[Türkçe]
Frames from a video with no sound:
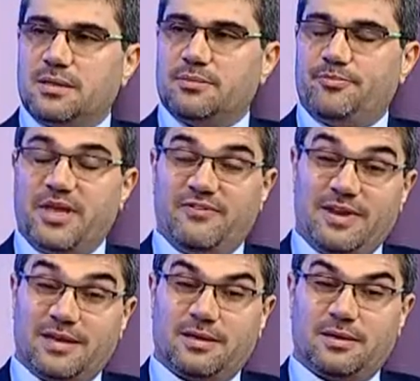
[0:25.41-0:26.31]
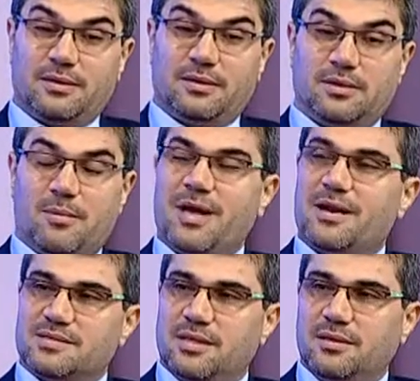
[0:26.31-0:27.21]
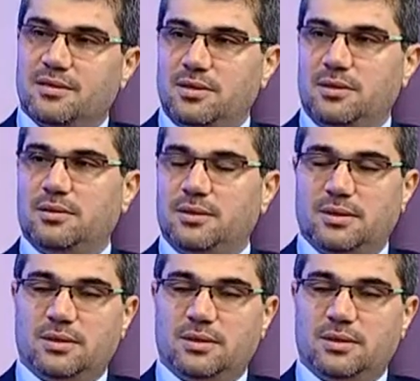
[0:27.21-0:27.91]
periferik e, damar hastalığının e,